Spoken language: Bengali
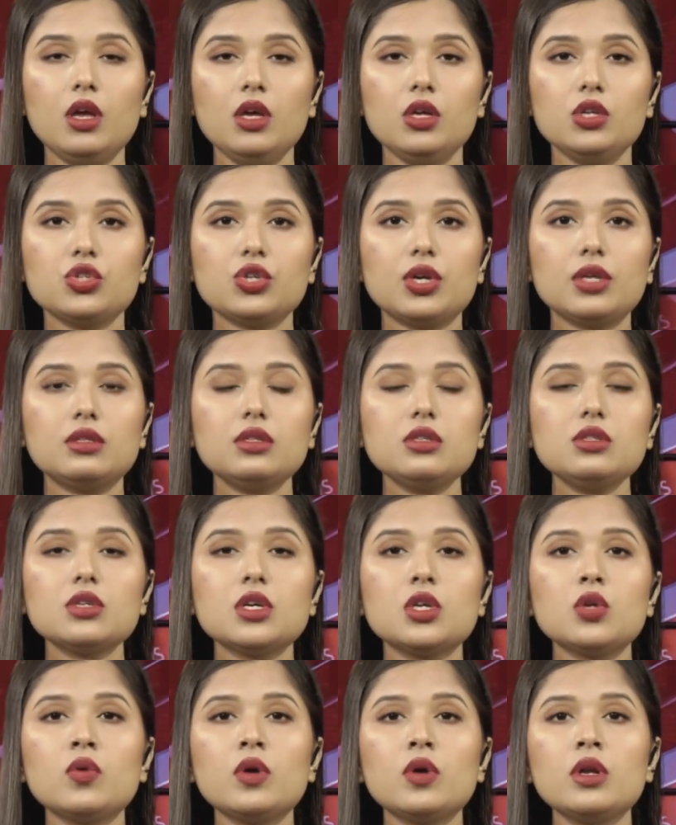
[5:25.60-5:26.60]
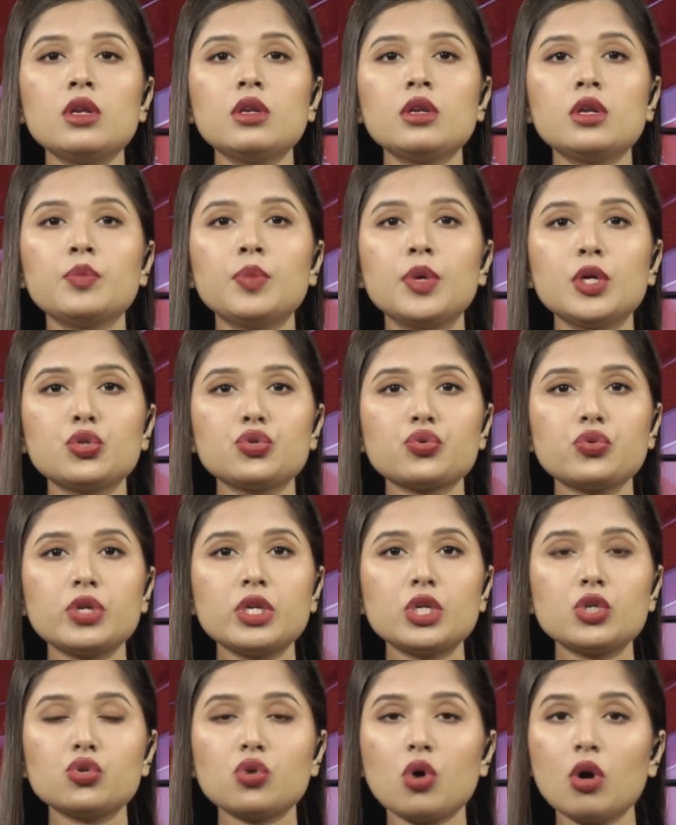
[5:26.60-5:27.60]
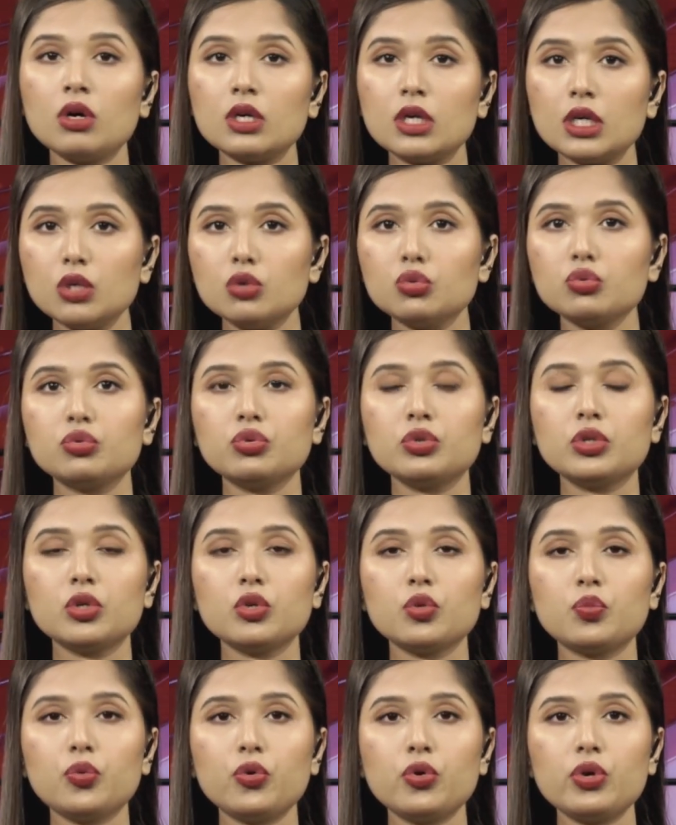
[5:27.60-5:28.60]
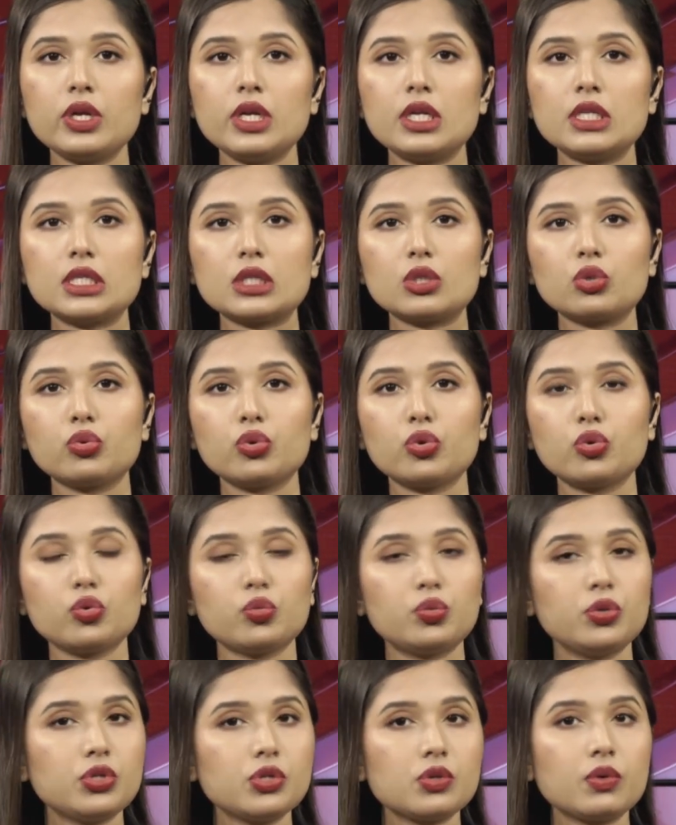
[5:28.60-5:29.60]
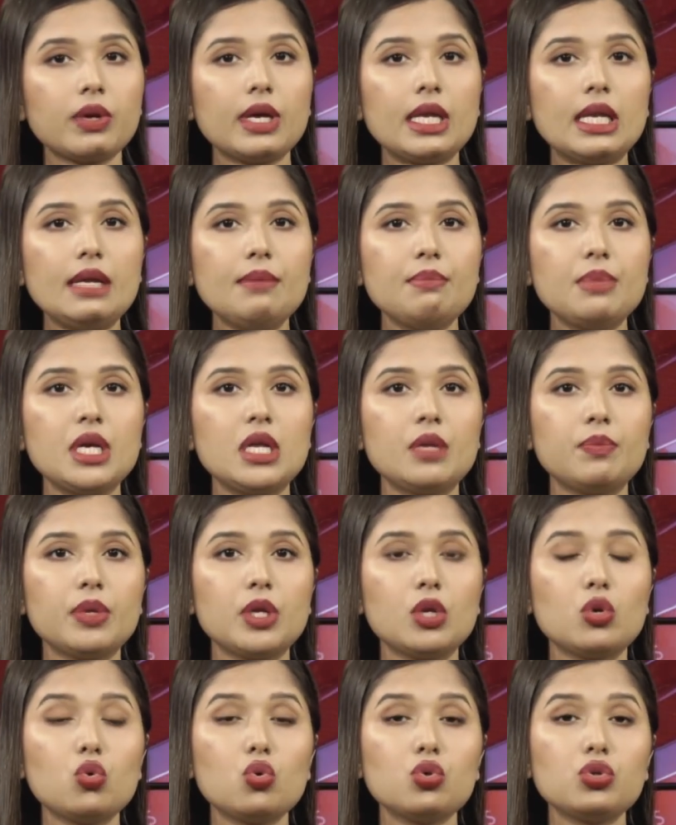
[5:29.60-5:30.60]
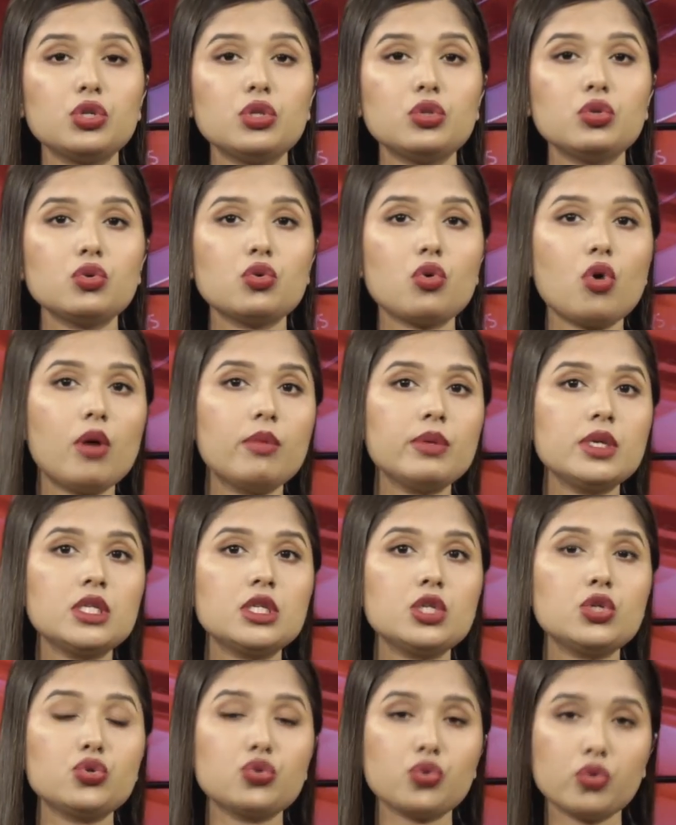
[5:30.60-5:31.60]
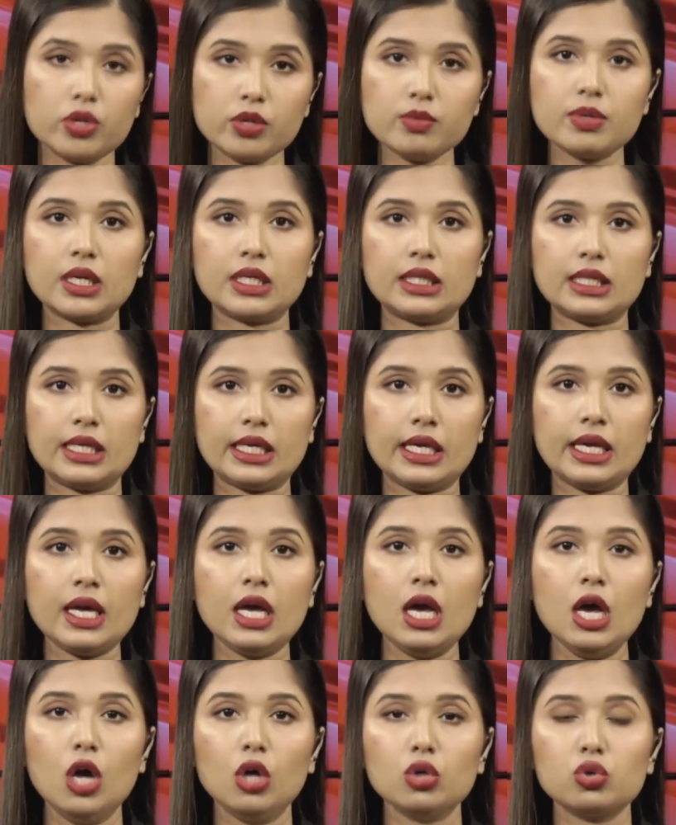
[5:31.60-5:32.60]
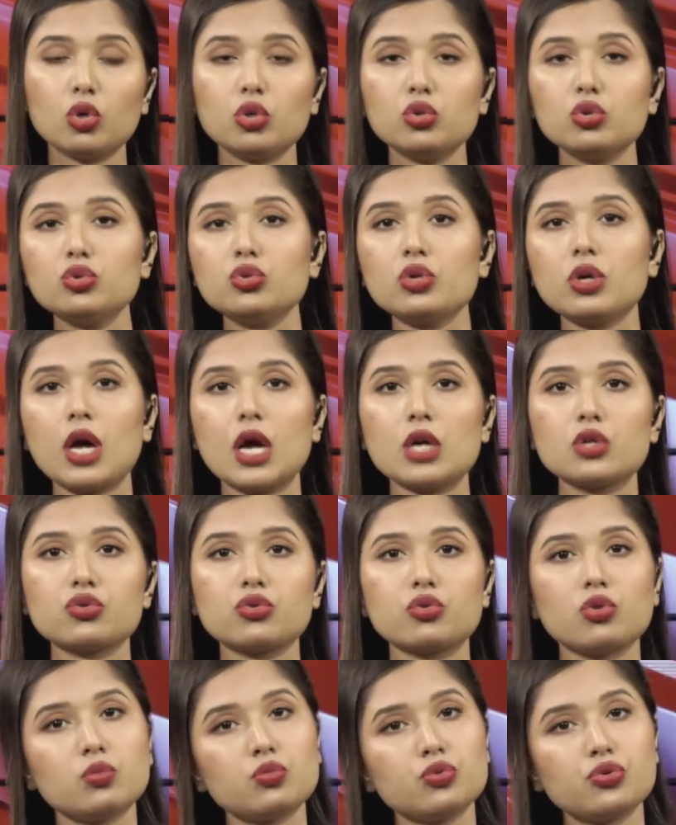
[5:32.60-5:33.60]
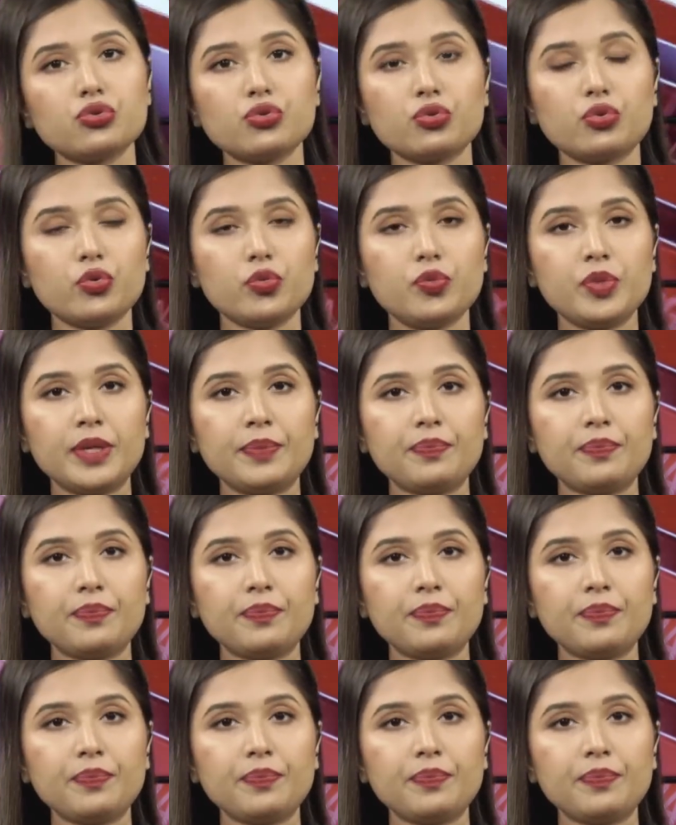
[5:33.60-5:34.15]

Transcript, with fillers: সাতই জানুয়ারি নির্বাচনে সংখ্যালঘুদের উপর নির্যাতনের অভিযোগ এনে বিএনপির গঠিত কমিটি শনিবার থেকে তদন্ত কার্যক্রম শুরু করবে